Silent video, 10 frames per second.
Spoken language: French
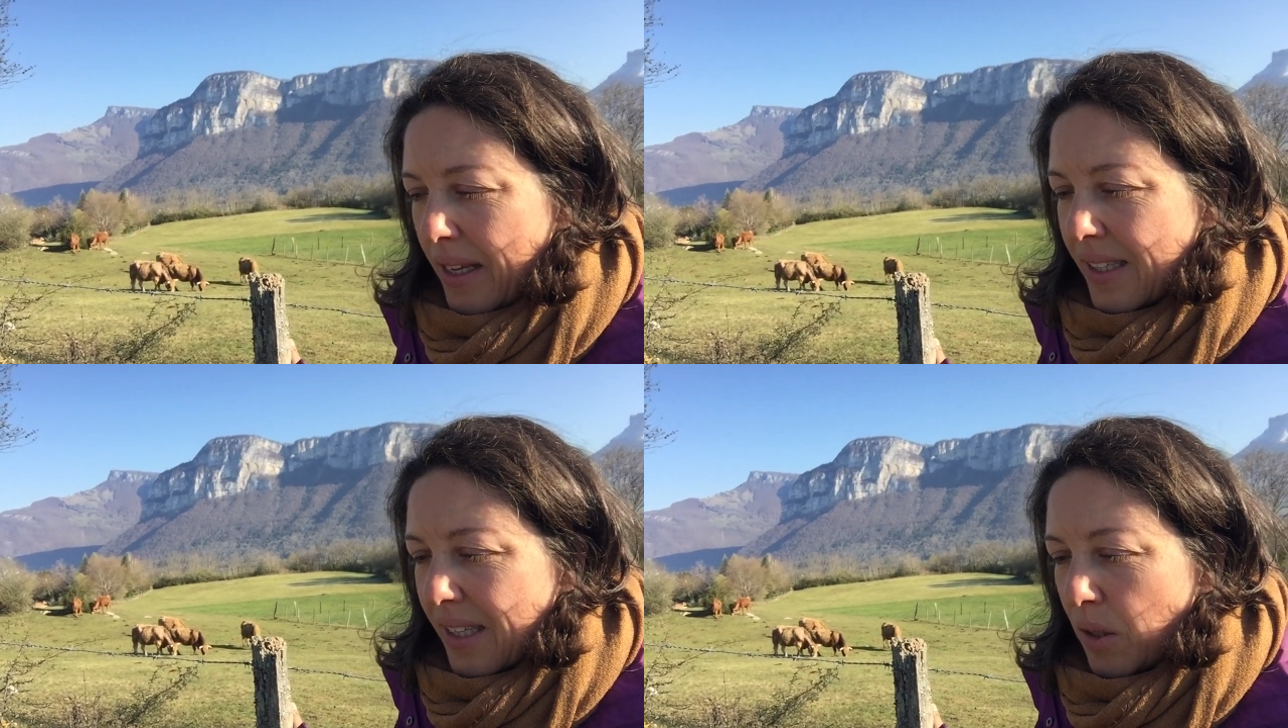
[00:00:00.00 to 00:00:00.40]

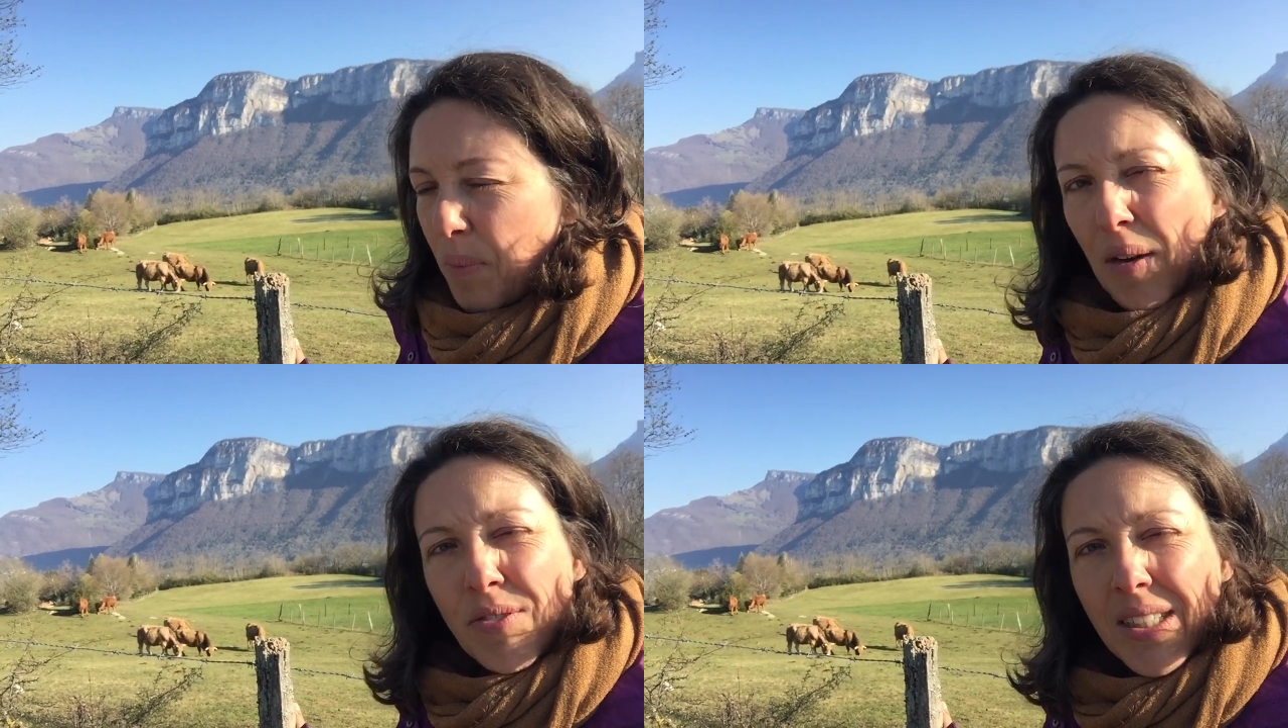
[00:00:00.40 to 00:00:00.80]
c'est que
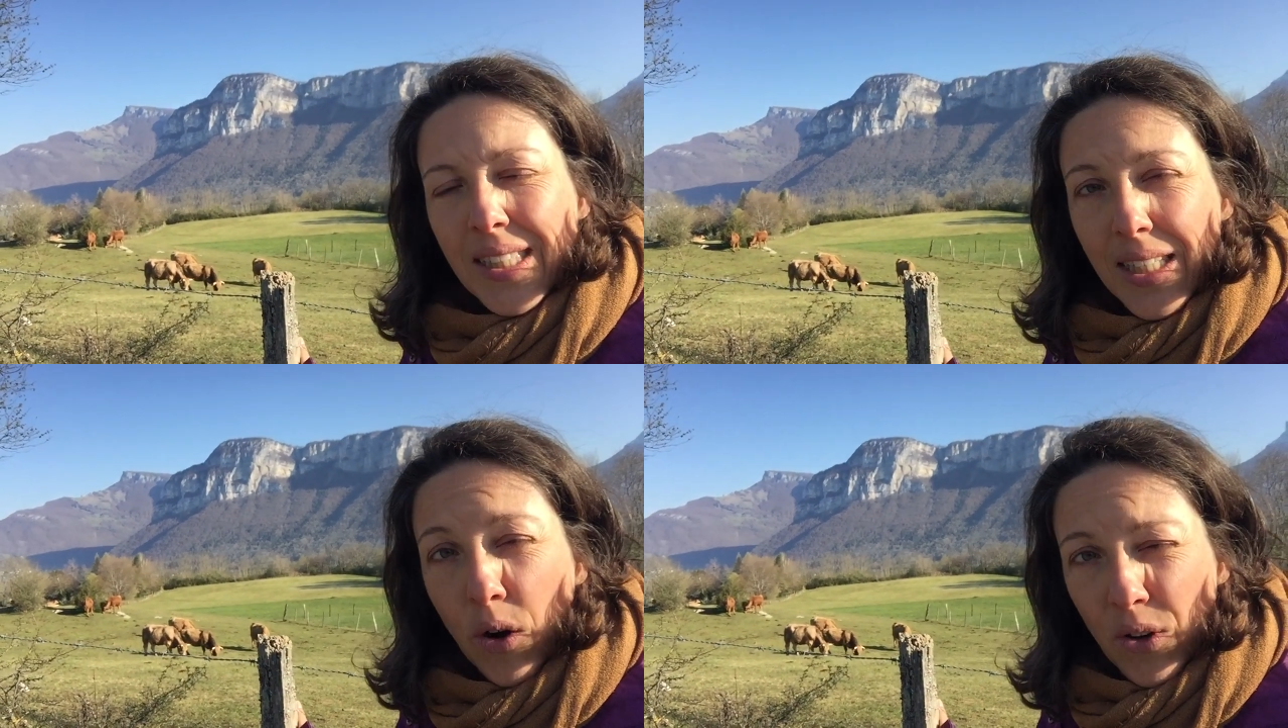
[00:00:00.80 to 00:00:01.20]
parfois
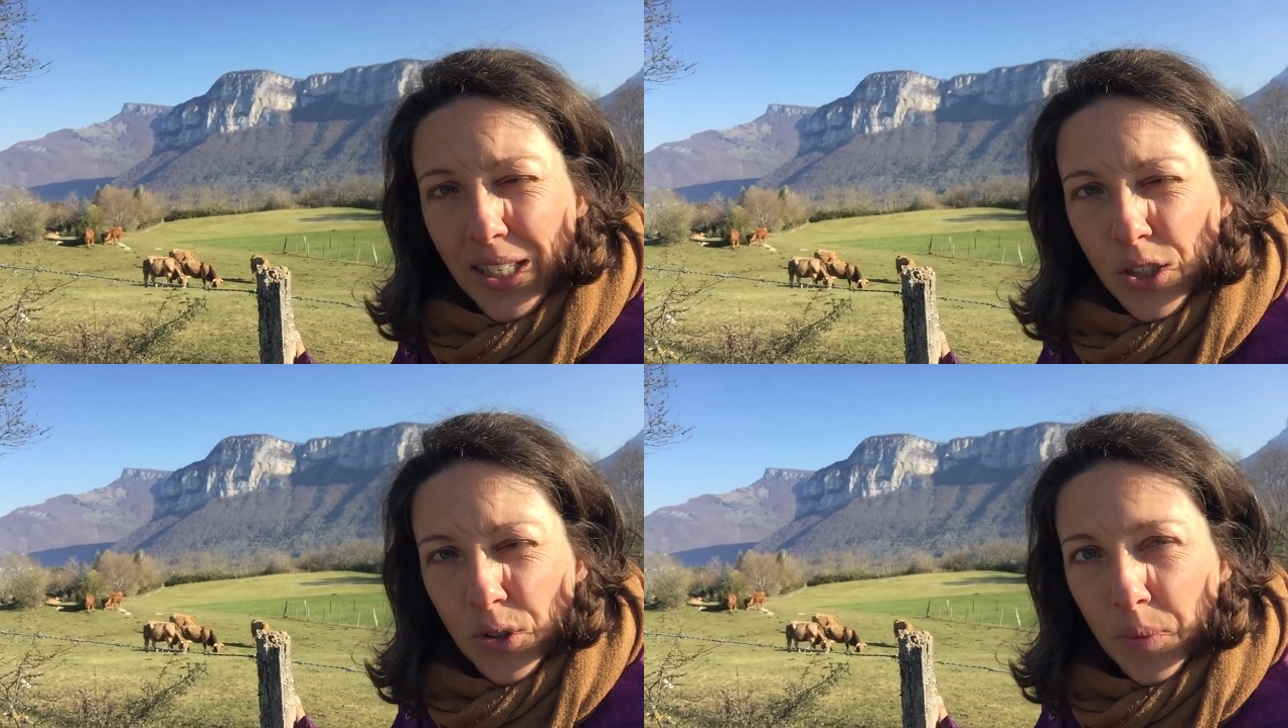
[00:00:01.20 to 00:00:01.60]
ce qui rend
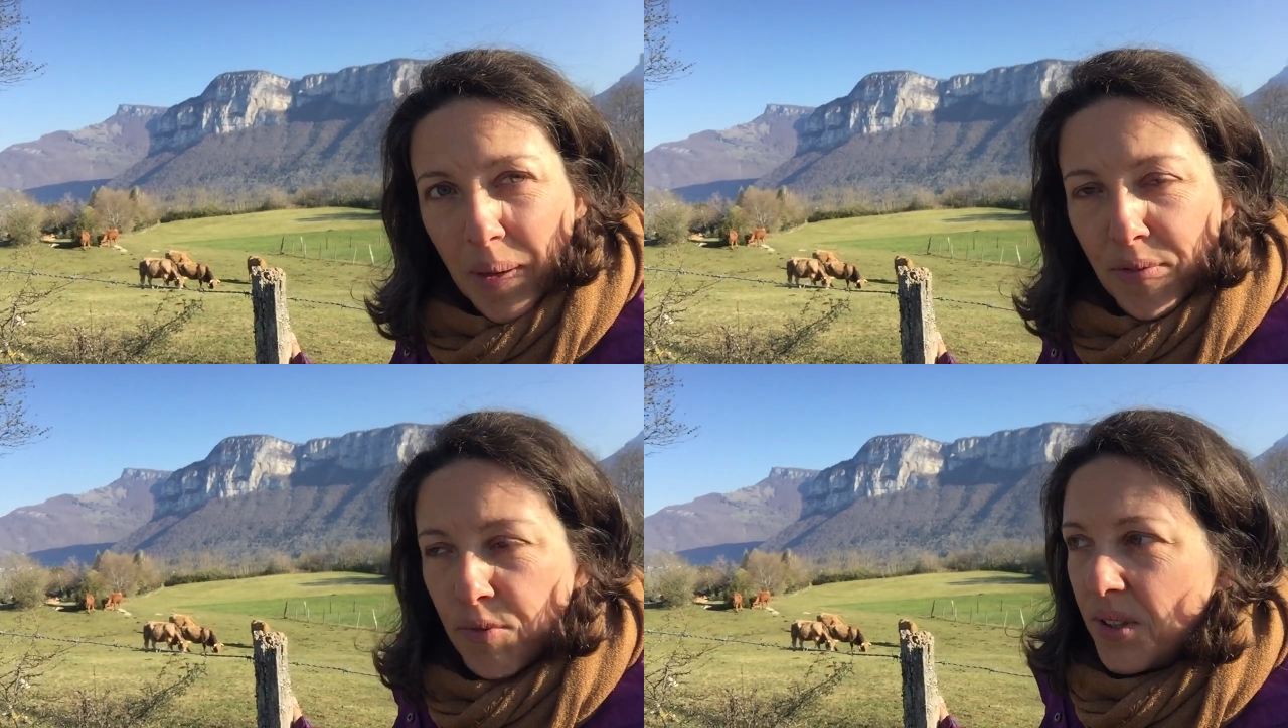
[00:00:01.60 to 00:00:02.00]
les choses
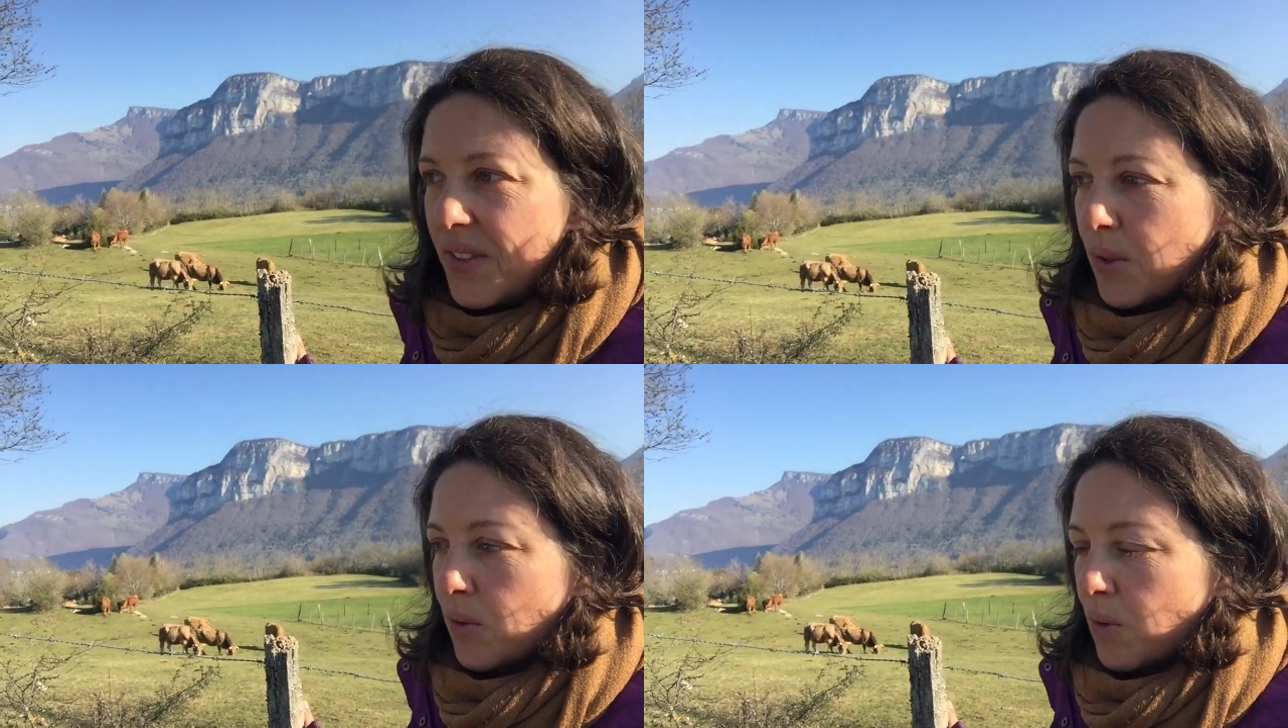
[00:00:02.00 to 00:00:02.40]
pas
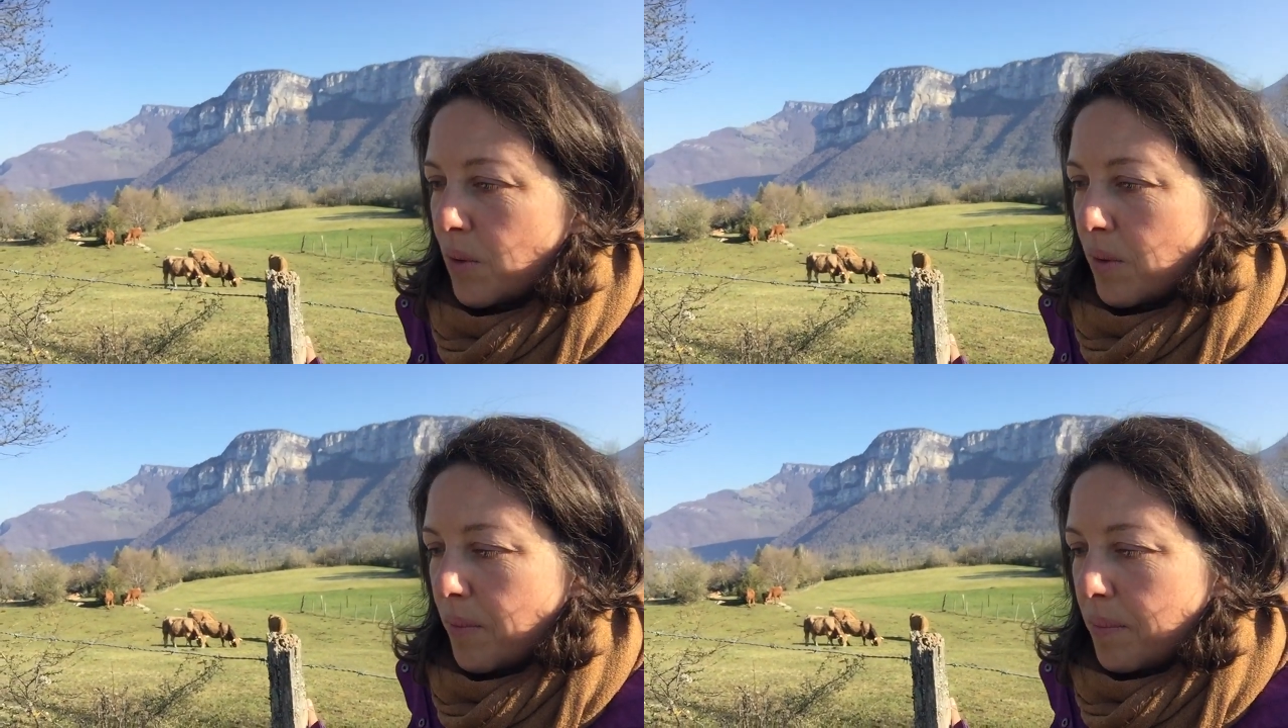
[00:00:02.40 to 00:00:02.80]
fluides, ce
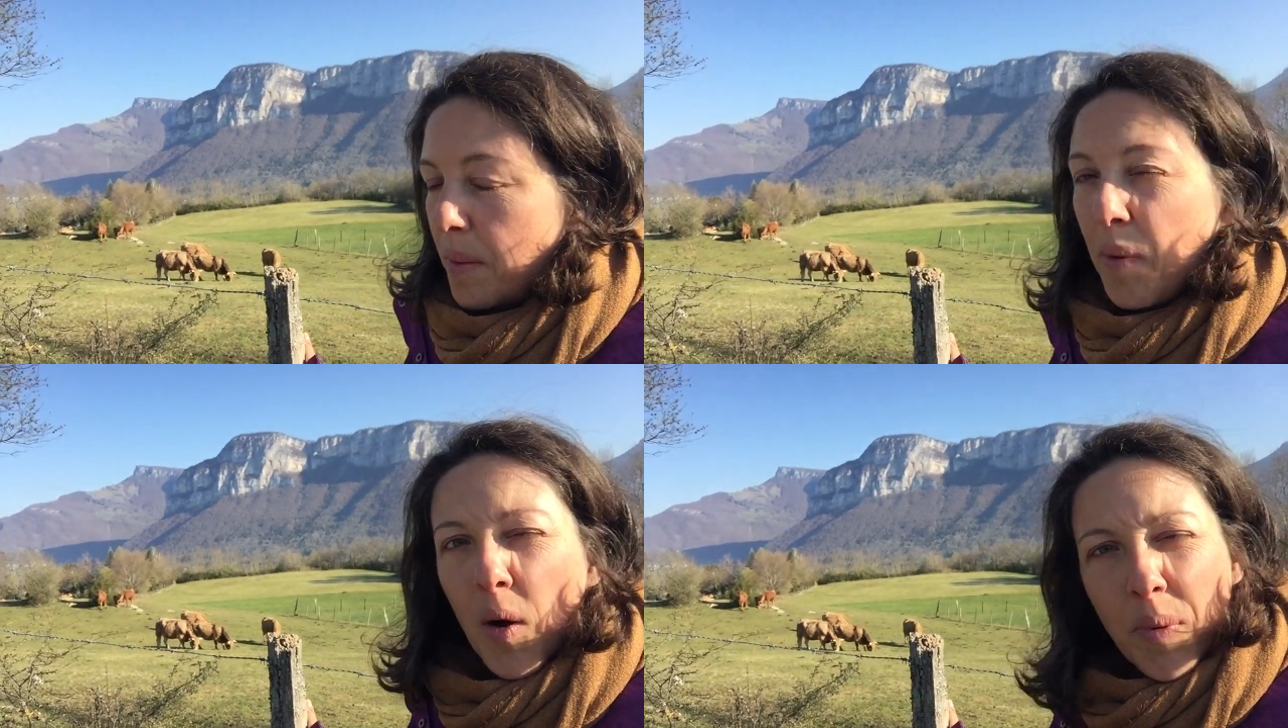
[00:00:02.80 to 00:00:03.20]
sont
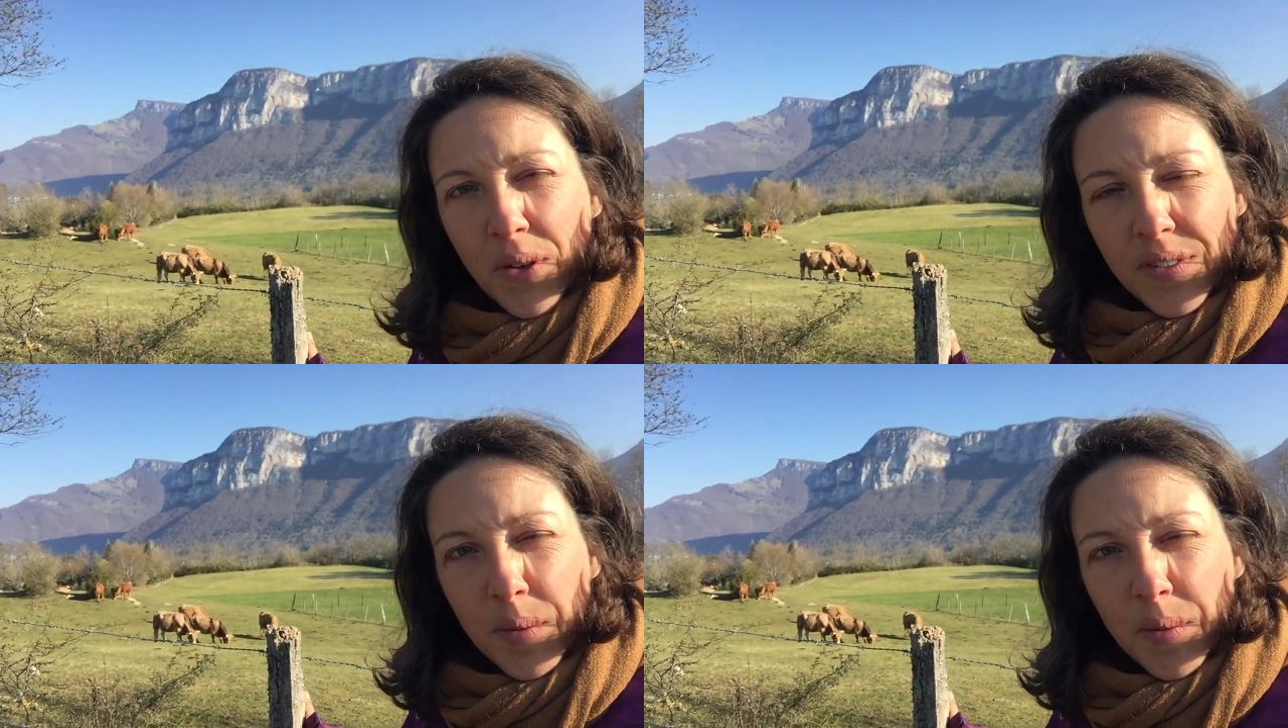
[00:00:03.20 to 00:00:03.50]
mes propres